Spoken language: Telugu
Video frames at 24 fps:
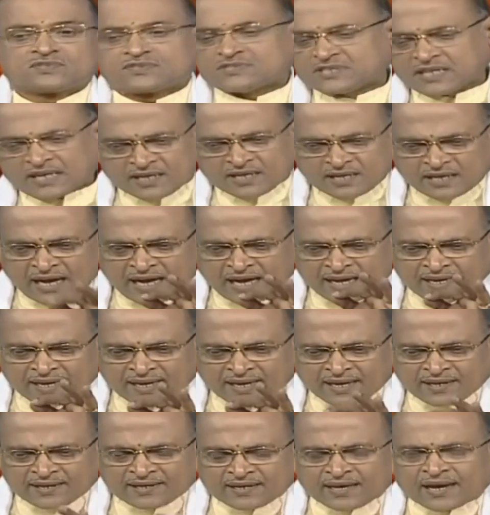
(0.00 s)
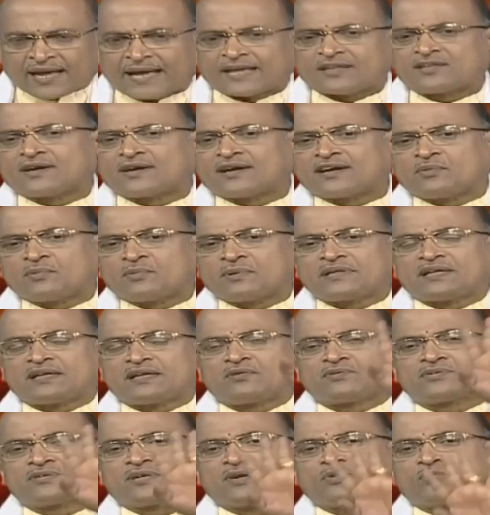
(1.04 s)
సరిగ్గా ఆయన అన్నట్టుగానే ఐదు గంటల పదిహేను
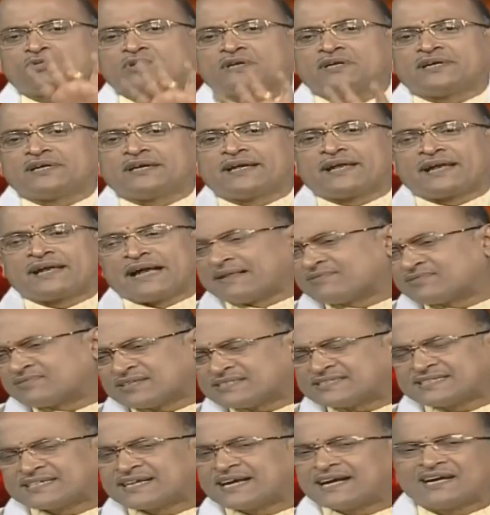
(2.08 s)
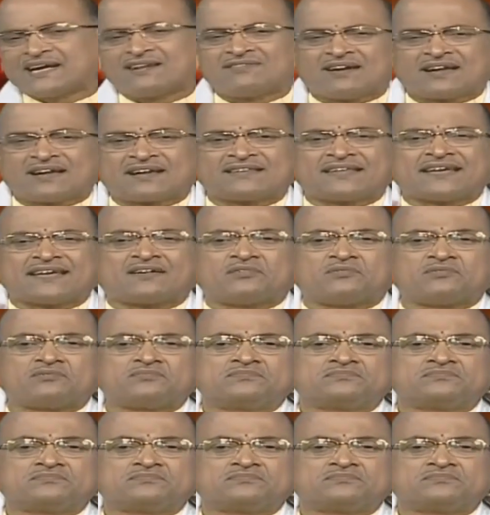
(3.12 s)
నిమిషాలు వదిలేశాడు ఆయన అంత చికాకని వాళ్ళకి దేహం